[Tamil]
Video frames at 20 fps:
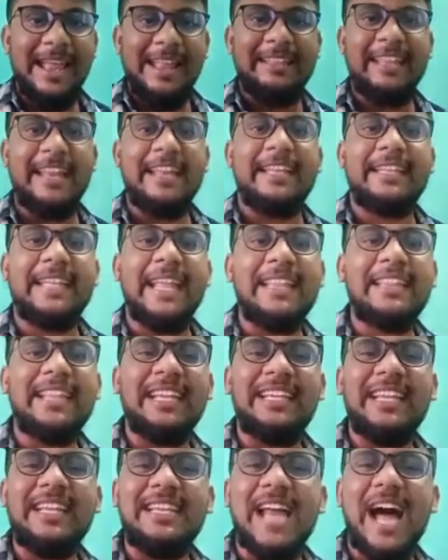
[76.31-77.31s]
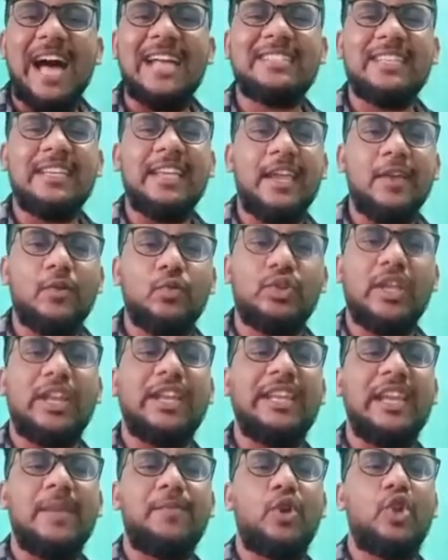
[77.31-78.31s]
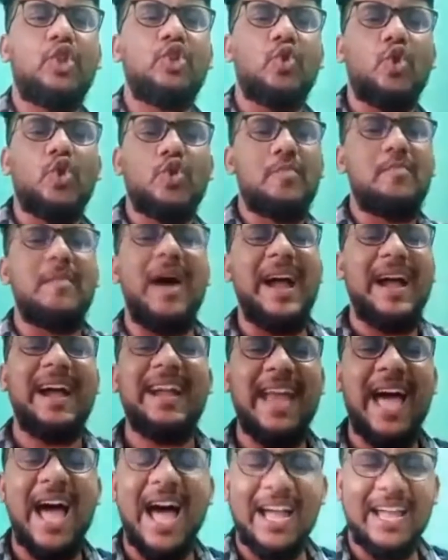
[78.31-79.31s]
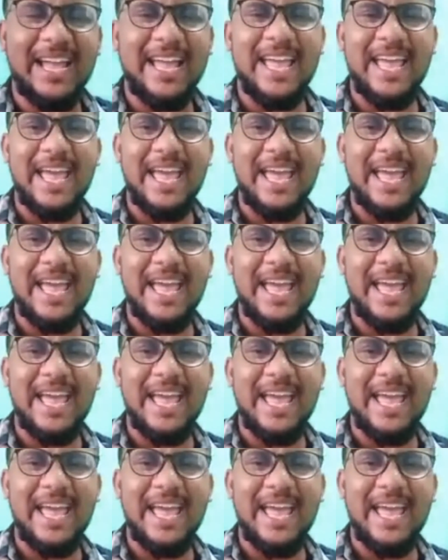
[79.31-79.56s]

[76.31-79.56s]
தன் தந்தையின் ஆசையை உதறிய பொழுது ஒரு மகனாக